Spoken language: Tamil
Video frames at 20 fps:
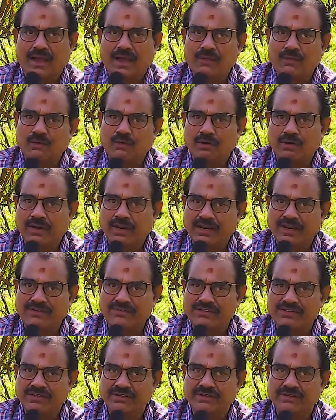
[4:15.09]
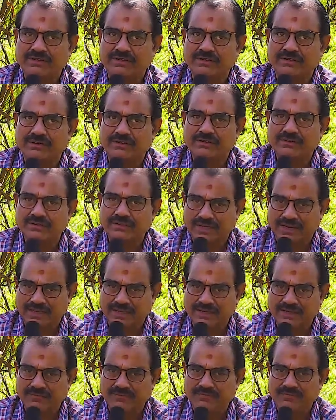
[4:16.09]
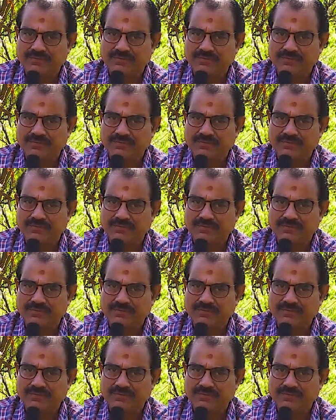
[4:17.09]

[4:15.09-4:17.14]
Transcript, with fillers: அது ஒரு நல்ல விஷயம் எனக்கு